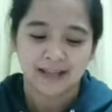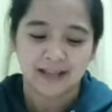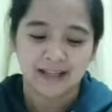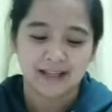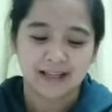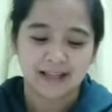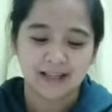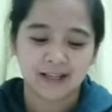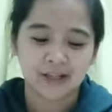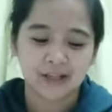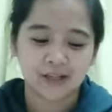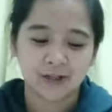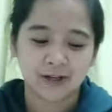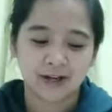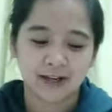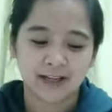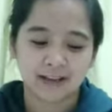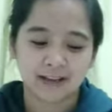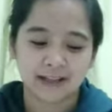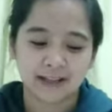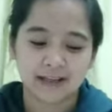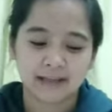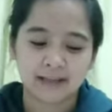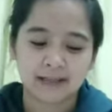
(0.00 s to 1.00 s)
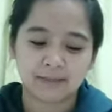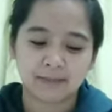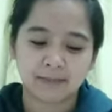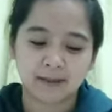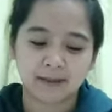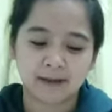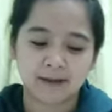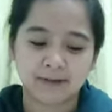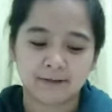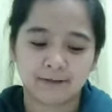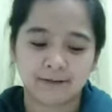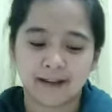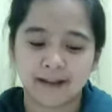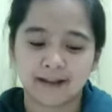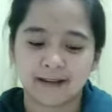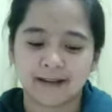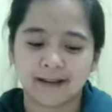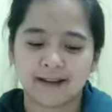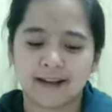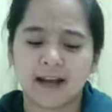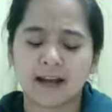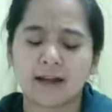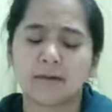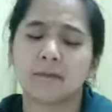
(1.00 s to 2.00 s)
His strength is perfect.
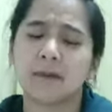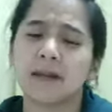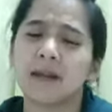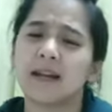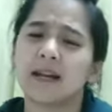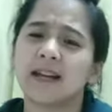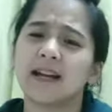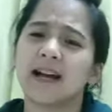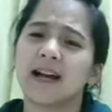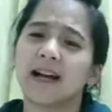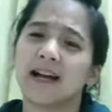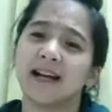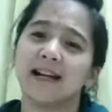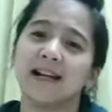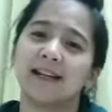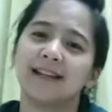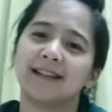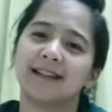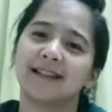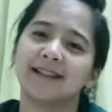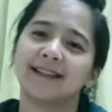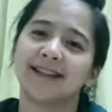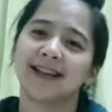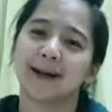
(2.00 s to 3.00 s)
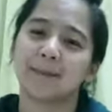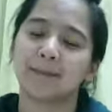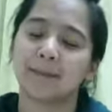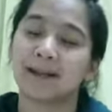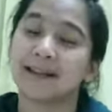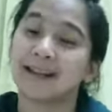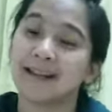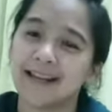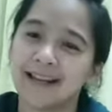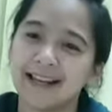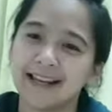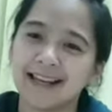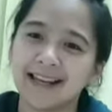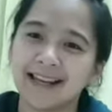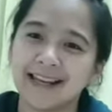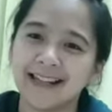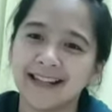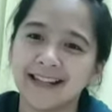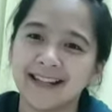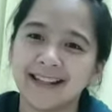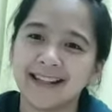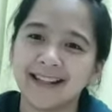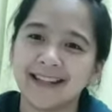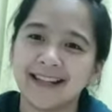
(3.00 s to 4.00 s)
Kaibigan,
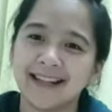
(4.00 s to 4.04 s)
kapatid,